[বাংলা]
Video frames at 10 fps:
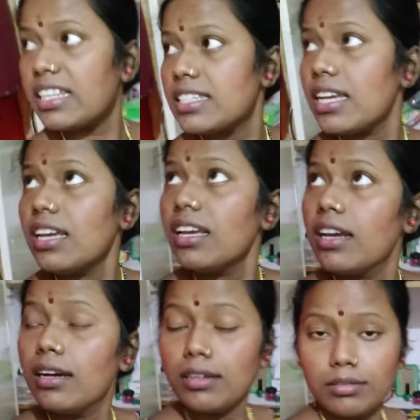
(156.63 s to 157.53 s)
আছে
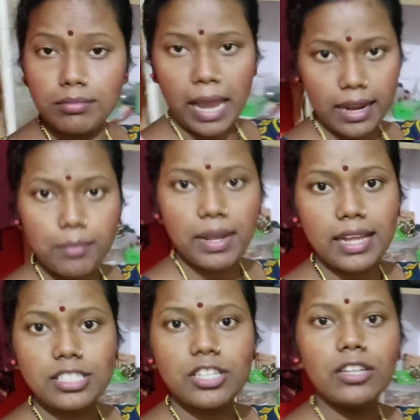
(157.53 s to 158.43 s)
বাইরে মেলা
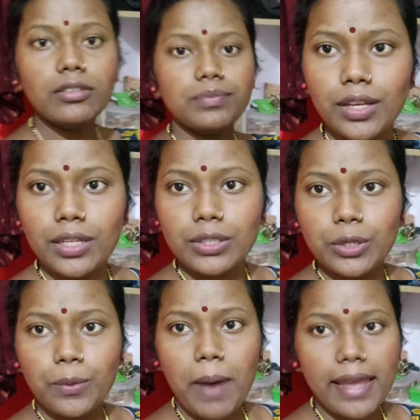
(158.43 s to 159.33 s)
ছিল তো
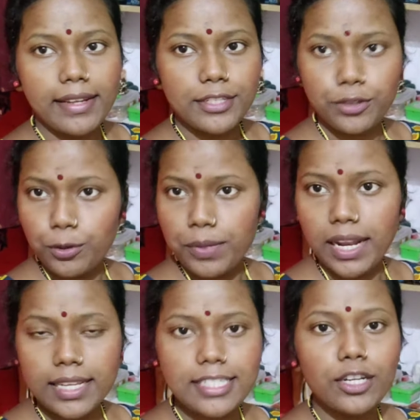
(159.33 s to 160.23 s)
বাইরে যেগুলো
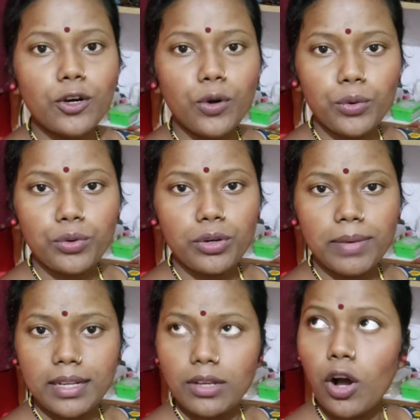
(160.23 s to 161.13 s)
মেলা ছিল ওগুলো
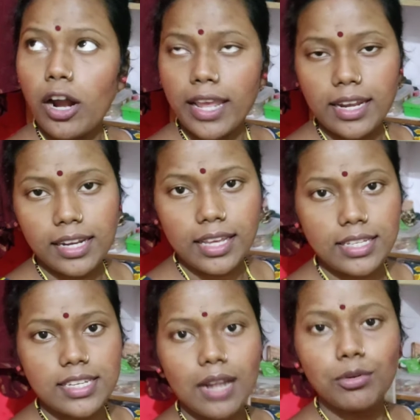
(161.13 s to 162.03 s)
মানে ঘরে এনে
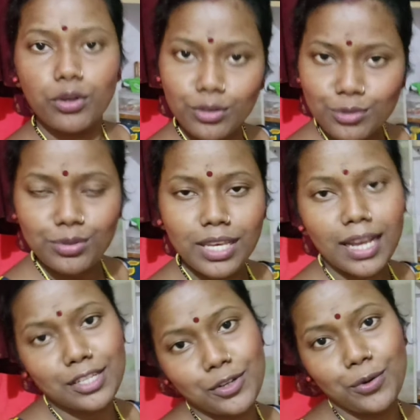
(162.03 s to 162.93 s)
রেখেছিলাম ওগুলো শুকিয়ে
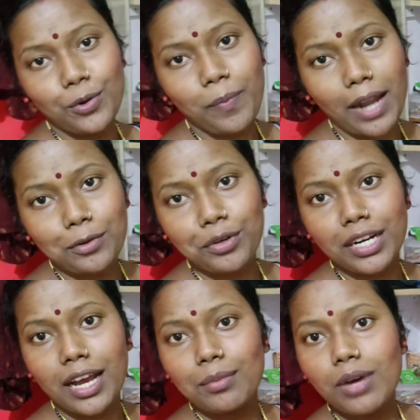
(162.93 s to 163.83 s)
গেছে ওগুলো পাট করে
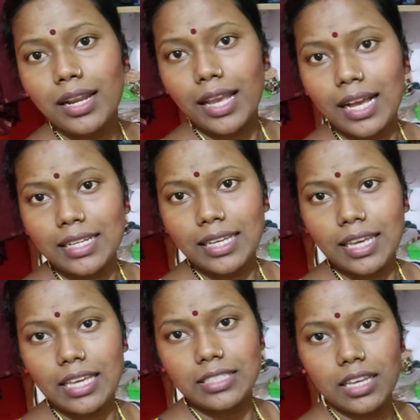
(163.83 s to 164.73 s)
রাখবো আর এখানে
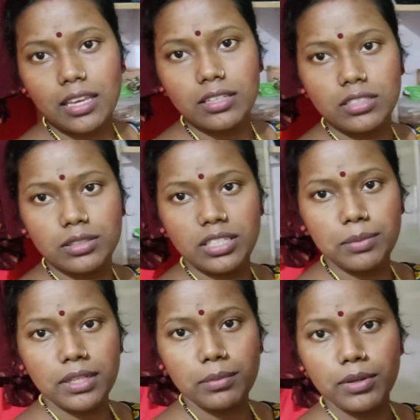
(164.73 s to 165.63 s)
এই যে এই যে
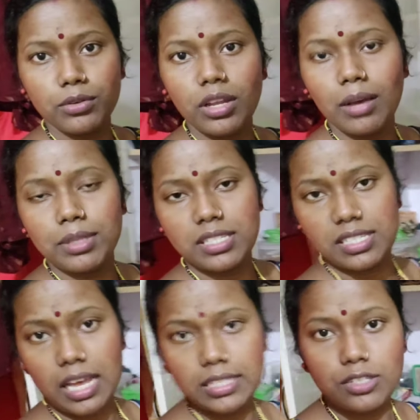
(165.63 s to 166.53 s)
ডিবে ডিবেগুলো আমার
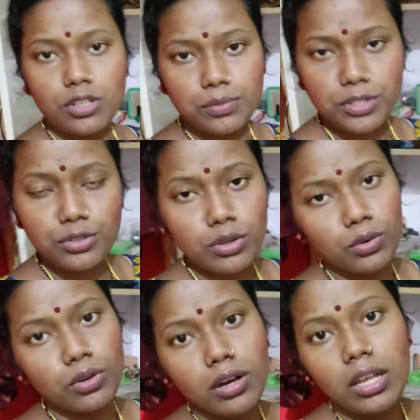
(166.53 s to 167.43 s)
সাজার সব কিছু
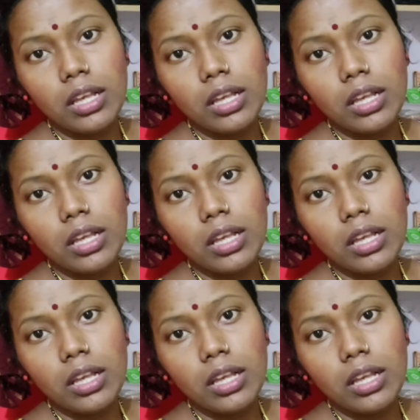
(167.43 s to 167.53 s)
ওগুলো